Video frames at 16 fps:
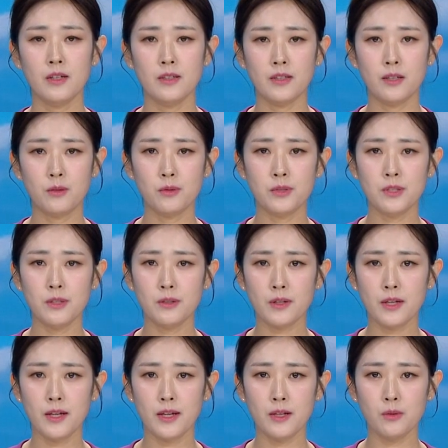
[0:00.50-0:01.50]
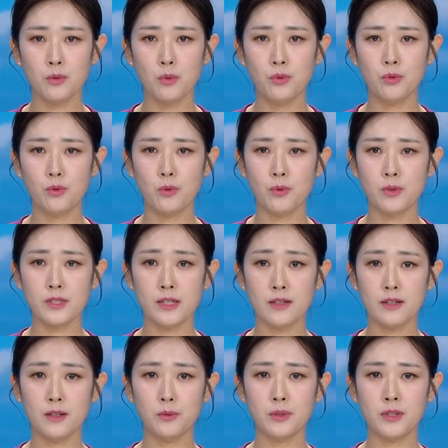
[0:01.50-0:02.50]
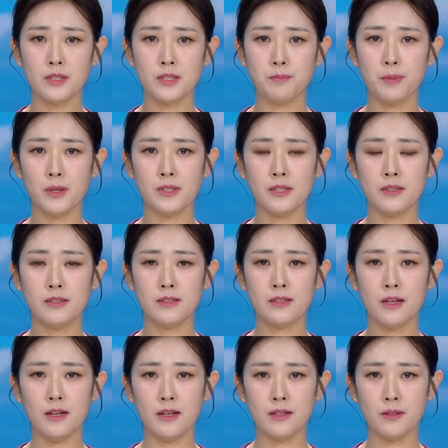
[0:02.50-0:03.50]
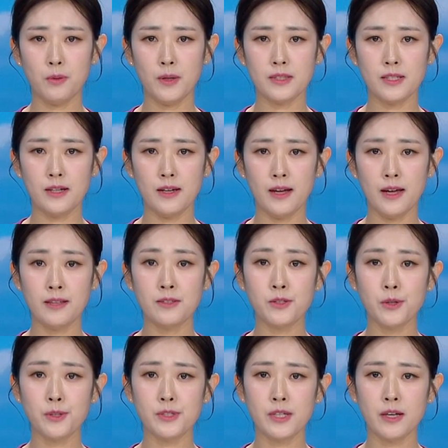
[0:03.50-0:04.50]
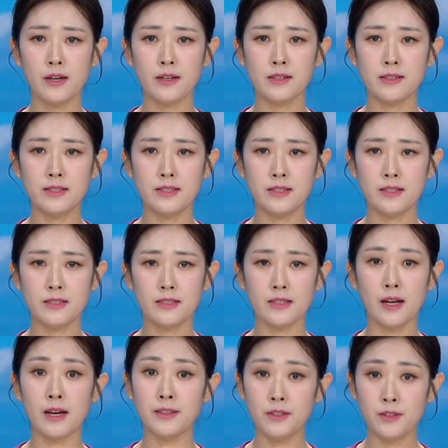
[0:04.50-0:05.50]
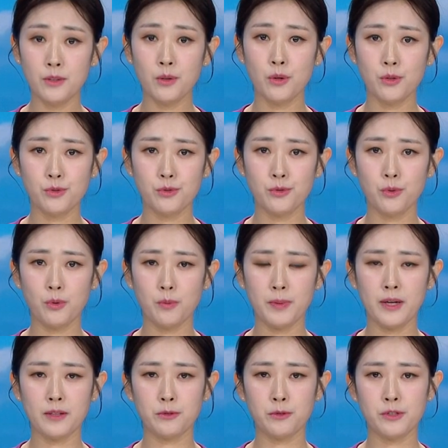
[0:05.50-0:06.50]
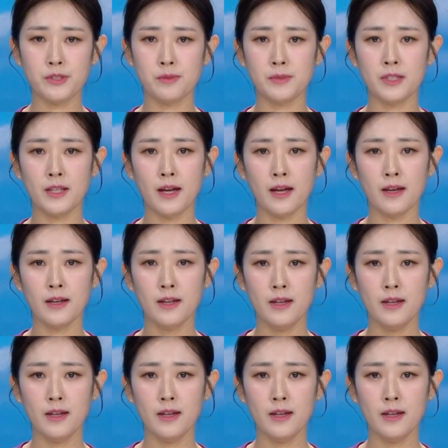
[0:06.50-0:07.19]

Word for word: 대구 지역의 노후 공장 가운데 십 퍼센트가 화재 안전 사항을 지키지 않은 것으로 파악됐습니다.